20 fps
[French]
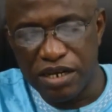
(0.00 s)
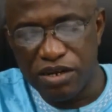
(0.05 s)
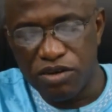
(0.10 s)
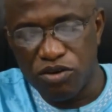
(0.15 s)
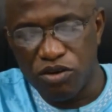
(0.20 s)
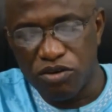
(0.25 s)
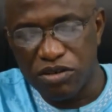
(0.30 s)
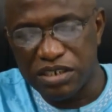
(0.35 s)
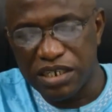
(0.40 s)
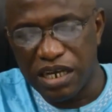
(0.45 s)

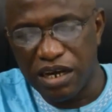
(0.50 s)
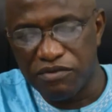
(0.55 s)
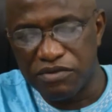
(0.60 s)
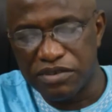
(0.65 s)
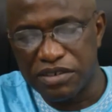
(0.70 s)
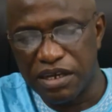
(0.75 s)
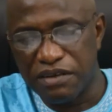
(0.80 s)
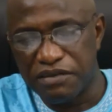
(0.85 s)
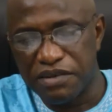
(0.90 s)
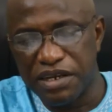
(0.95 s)
donc ça
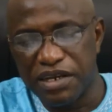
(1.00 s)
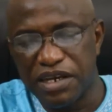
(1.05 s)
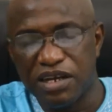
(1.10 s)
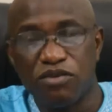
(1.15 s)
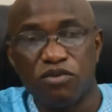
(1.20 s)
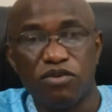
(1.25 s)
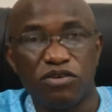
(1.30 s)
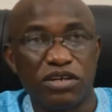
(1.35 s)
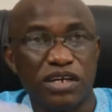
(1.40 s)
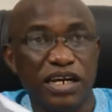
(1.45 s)
vous avez les
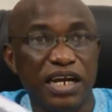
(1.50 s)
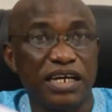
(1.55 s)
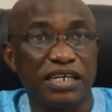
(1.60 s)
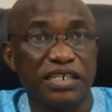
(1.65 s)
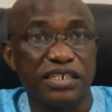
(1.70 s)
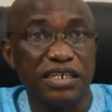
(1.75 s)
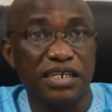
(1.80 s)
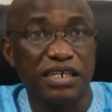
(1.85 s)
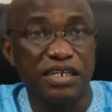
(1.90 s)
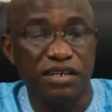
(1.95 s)
contrats
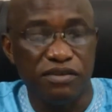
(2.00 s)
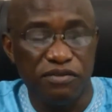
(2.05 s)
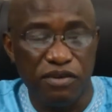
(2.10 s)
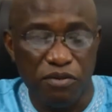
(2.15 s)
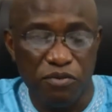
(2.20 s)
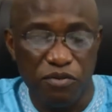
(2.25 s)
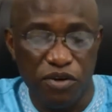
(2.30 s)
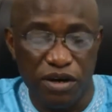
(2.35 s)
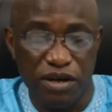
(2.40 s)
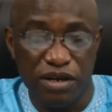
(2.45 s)
ici
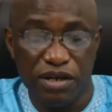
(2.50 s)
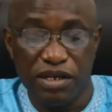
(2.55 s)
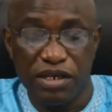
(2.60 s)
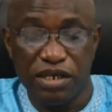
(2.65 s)
devant moi,